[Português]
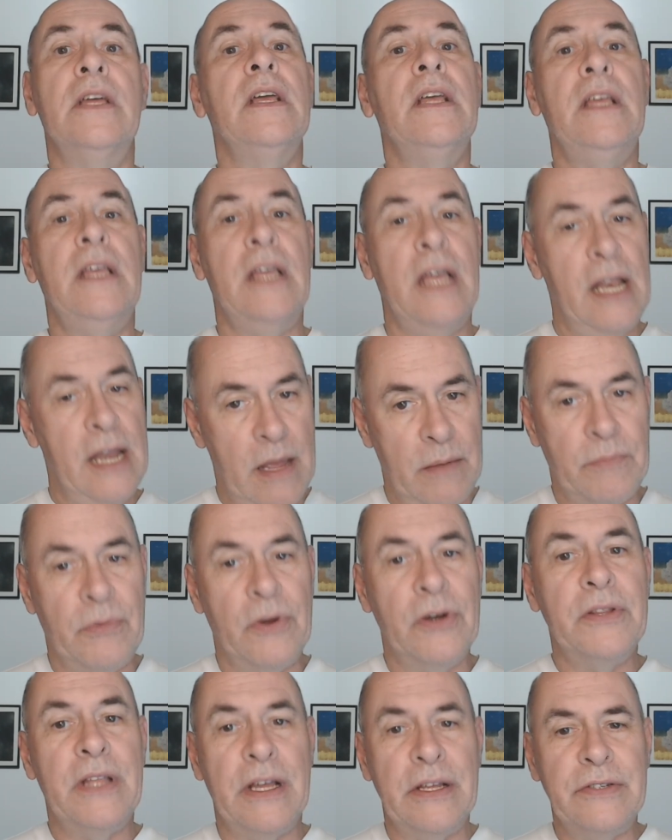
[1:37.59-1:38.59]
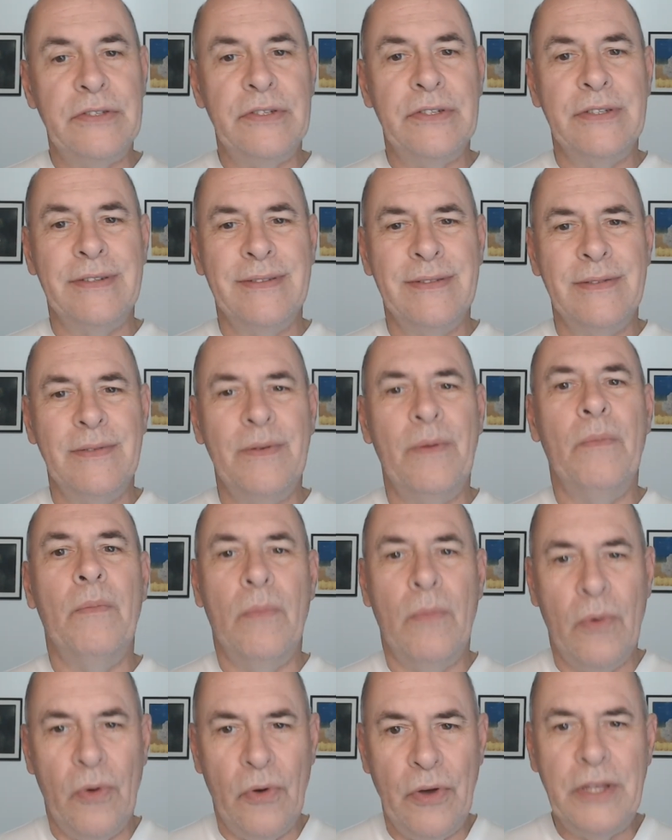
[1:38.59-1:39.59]
Que ele é importante,
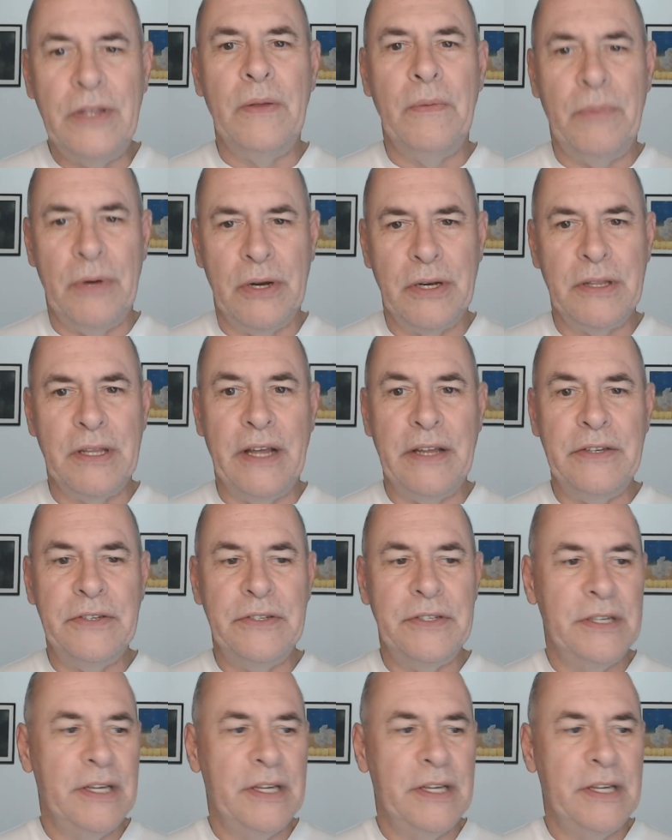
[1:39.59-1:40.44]
muito importante.